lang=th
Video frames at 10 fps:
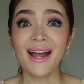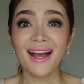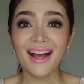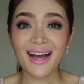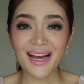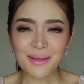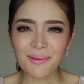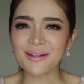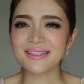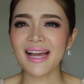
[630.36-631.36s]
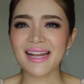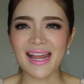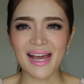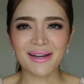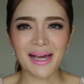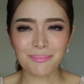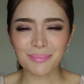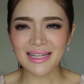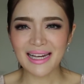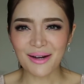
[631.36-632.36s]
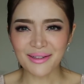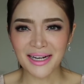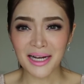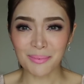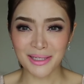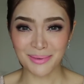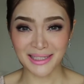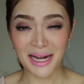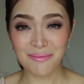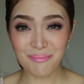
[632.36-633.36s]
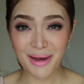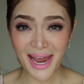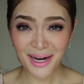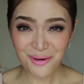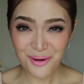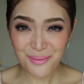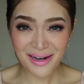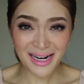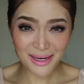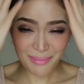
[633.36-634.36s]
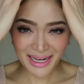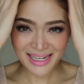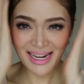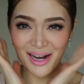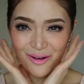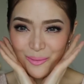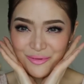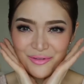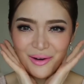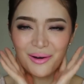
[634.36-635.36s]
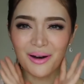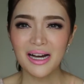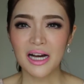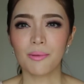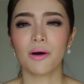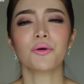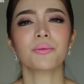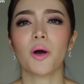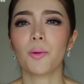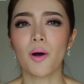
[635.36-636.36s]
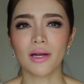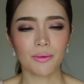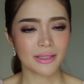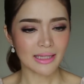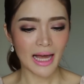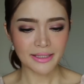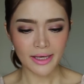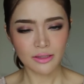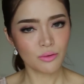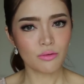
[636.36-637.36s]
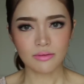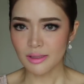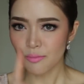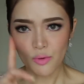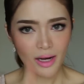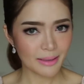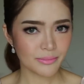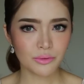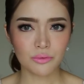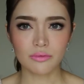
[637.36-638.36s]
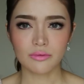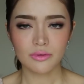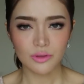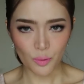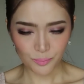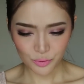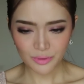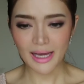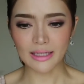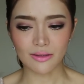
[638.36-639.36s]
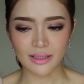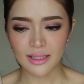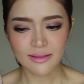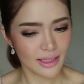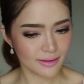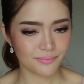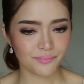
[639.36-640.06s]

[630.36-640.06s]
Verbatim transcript: แฮปปี้พอใจแล้วแฮปปี้แล้วนะคะกับปฏิบัติการเมคโอเวอร์ใบหน้าของพี่ฟอเพราะคุณหมอบอกแล้วว่าตาอย่ายุ่งจมูกห้ามยุ่งจบทุกอย่างตอนนี้เสร็จ